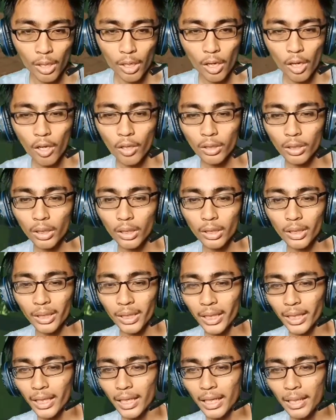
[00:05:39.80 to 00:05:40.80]
oke
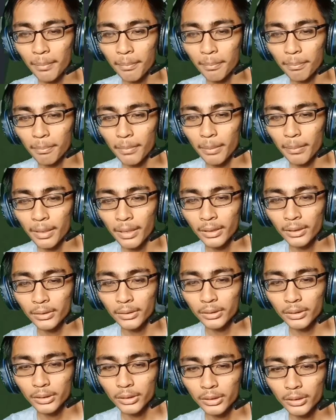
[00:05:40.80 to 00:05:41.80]
okay lah
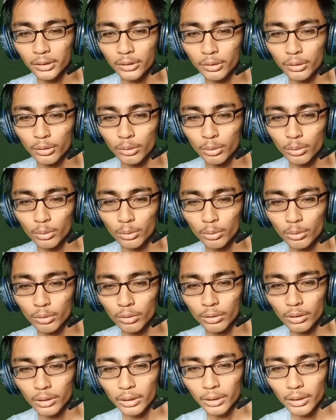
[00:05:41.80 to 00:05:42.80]
mamangku,
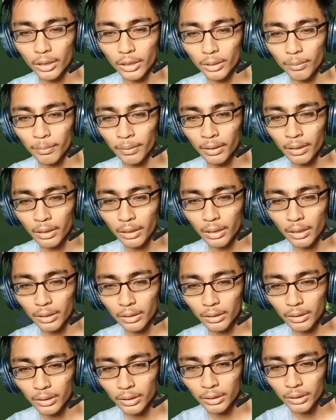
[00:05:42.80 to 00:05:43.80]
kita kemana
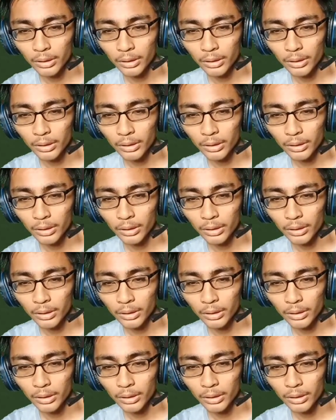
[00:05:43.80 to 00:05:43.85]
lagi di